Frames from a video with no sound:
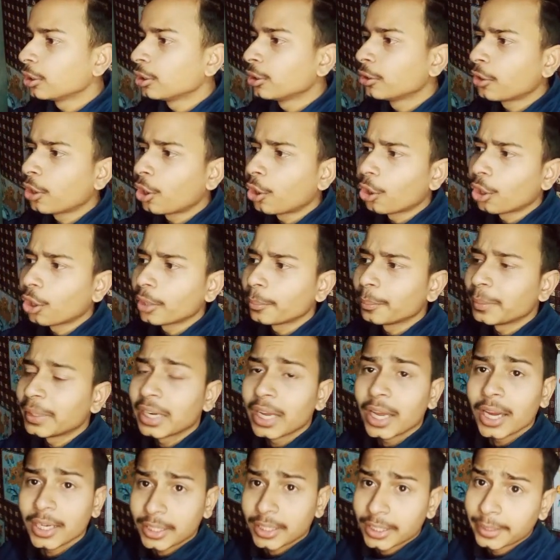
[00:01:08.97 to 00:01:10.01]
कॉल
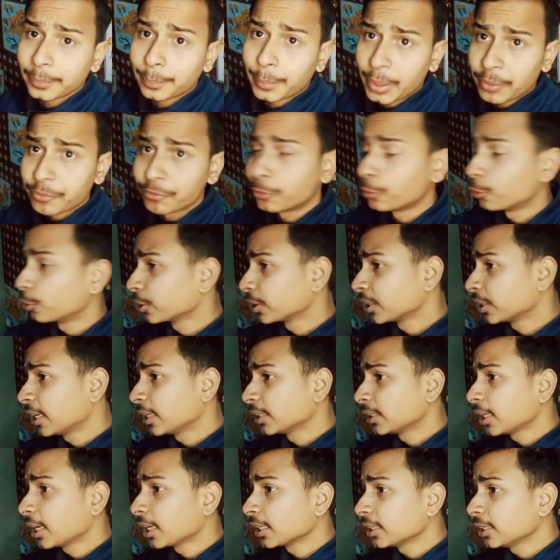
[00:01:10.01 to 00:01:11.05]
मिलाकर बम फोड़ना है
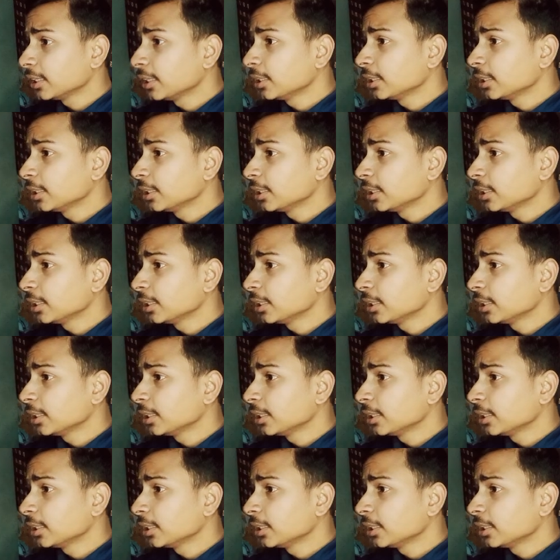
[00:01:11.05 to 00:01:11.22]
ताकि